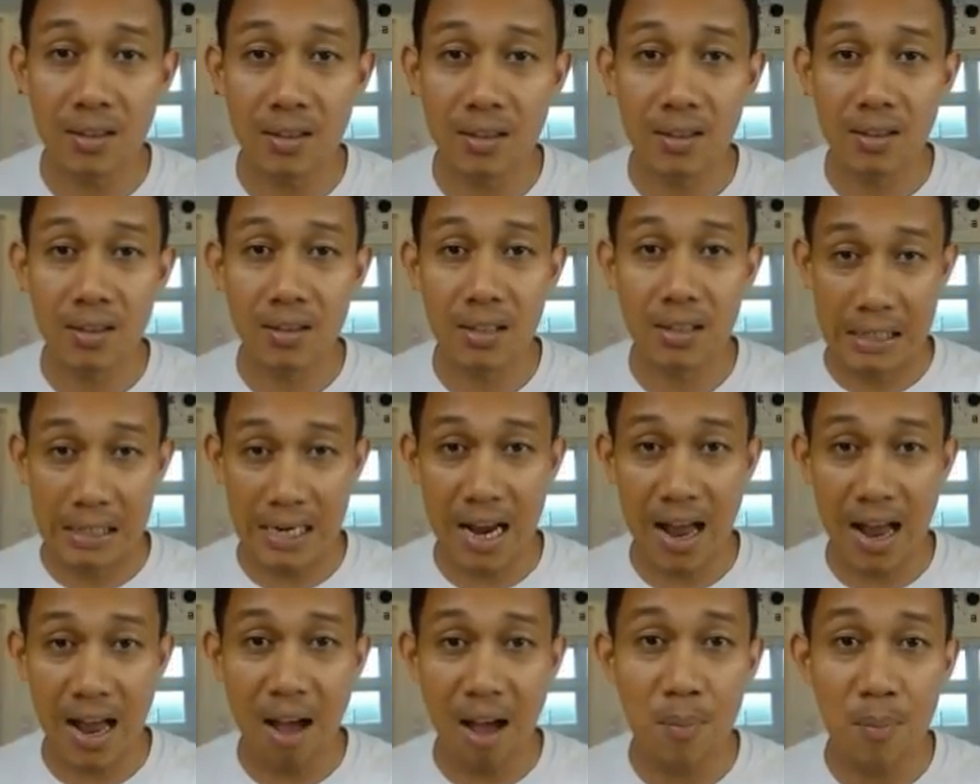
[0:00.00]

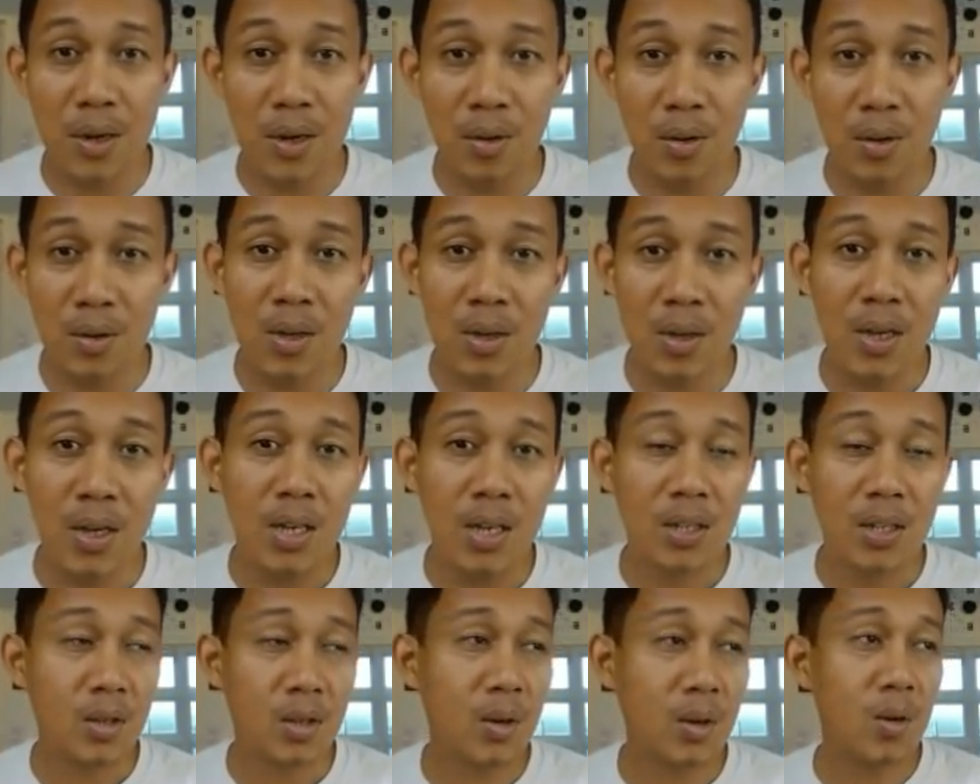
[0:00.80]
Grabe no?
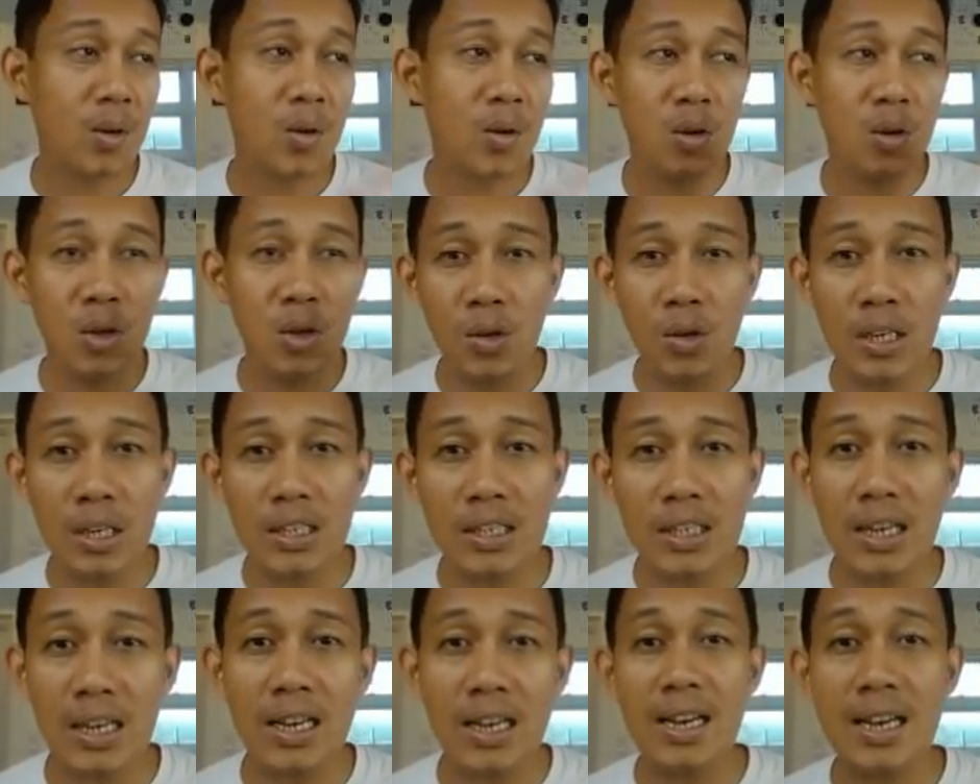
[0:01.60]
So, yung
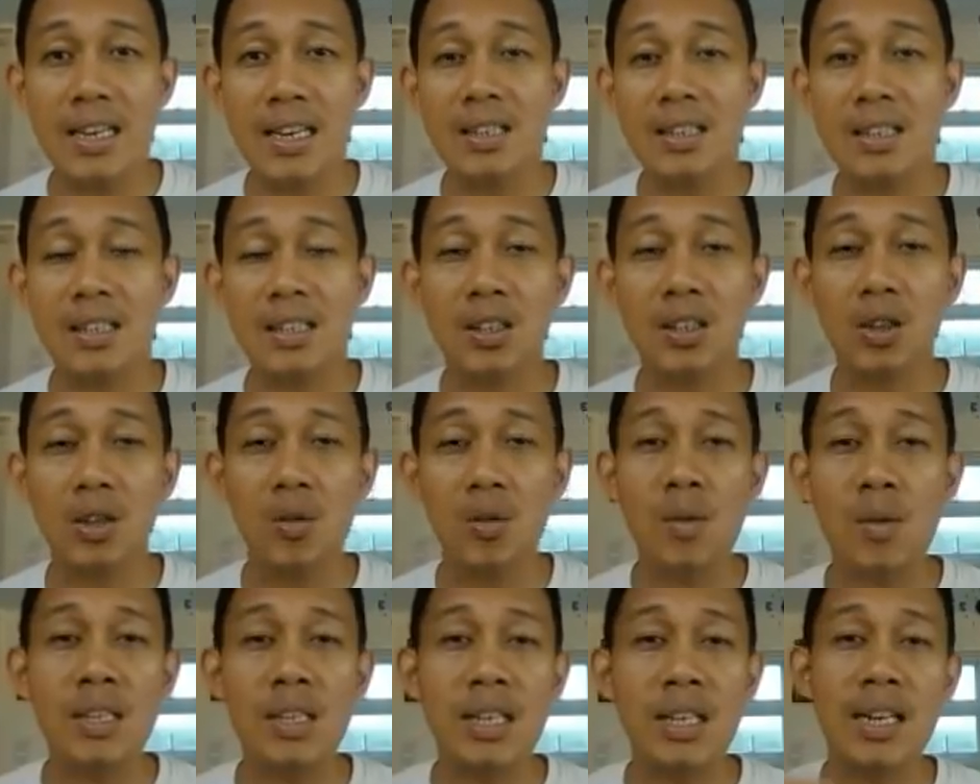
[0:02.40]
isa guys,
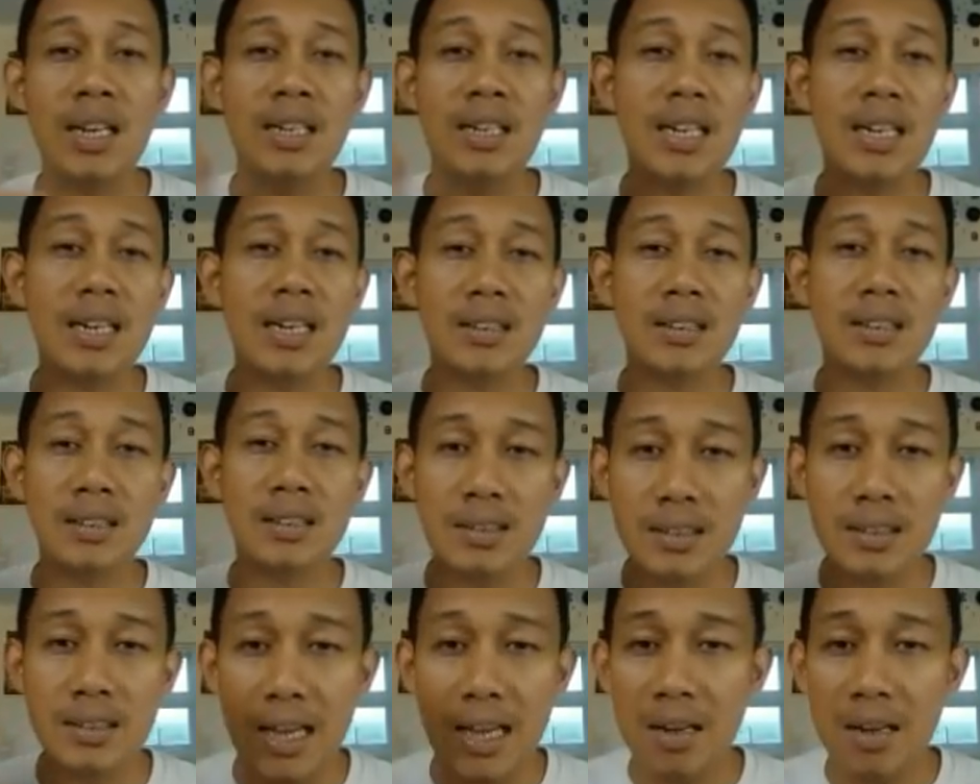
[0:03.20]
kumita lang ng
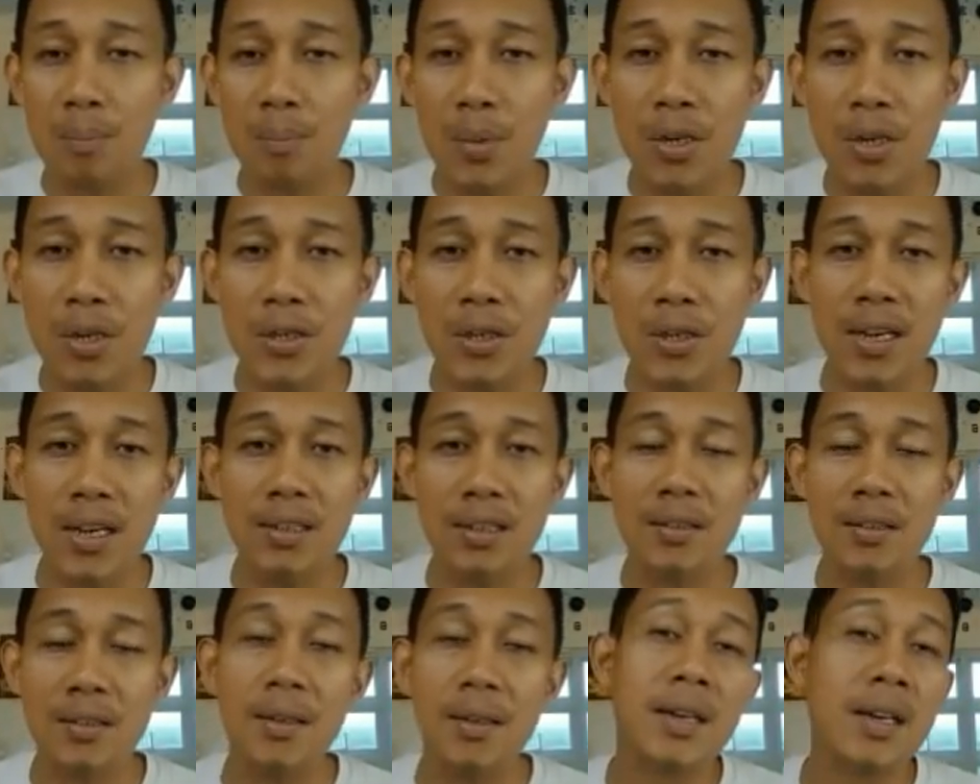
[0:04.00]
10%,
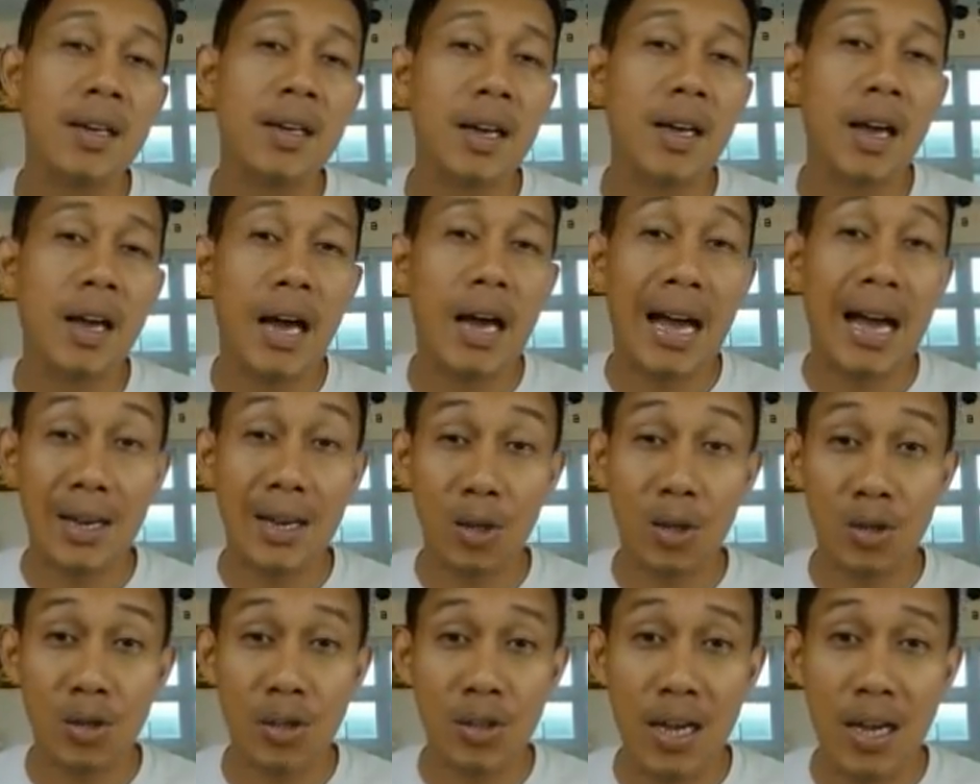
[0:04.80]

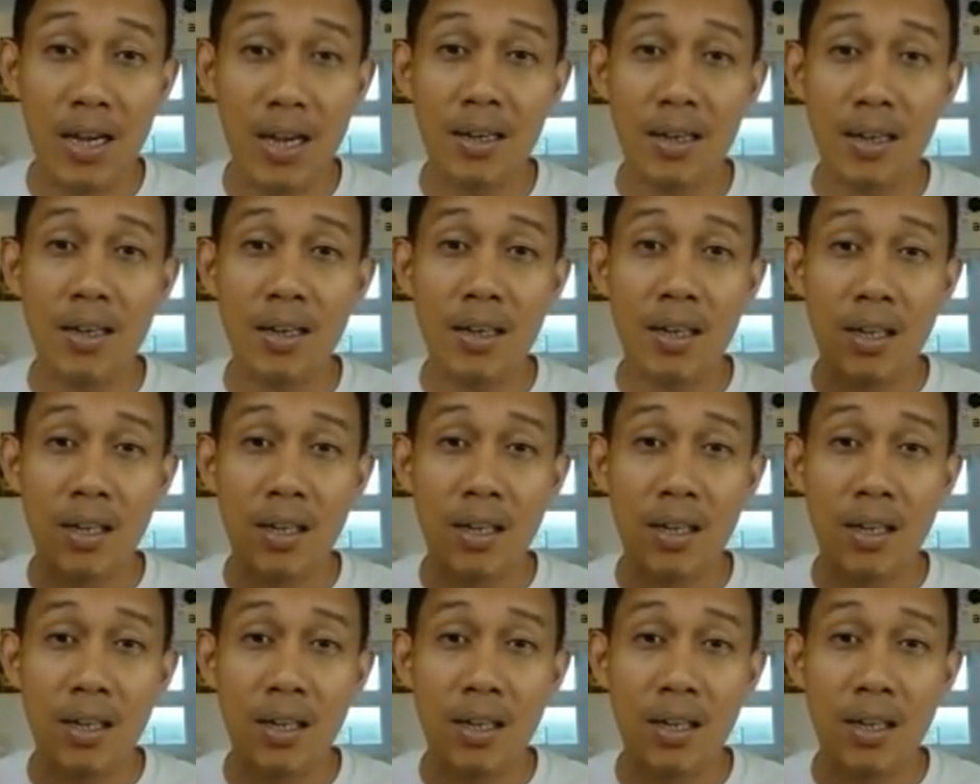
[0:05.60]
ayos na.